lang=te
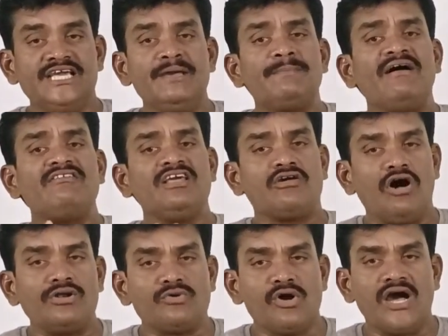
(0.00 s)
దీపావళి
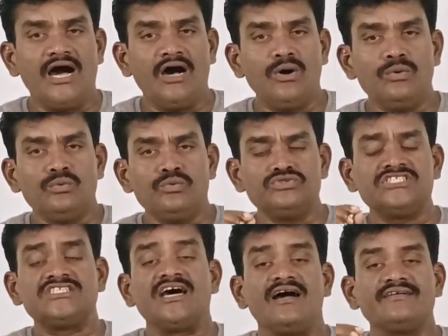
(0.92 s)
కానుకగా
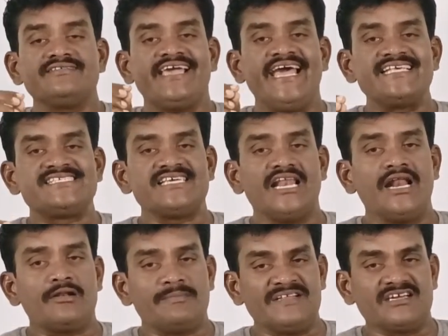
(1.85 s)
ఉచిత గ్యాస్
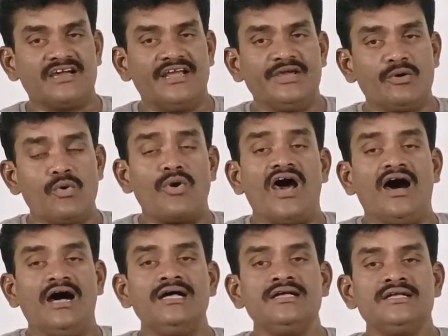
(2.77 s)
సిలిండర్ పథకాన్ని
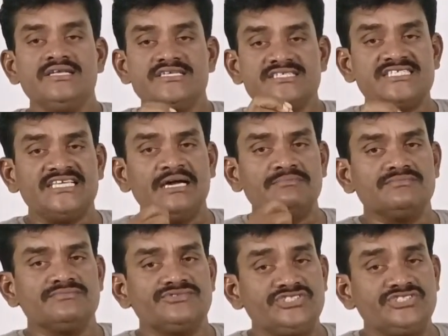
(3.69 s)
కూడా సీఎం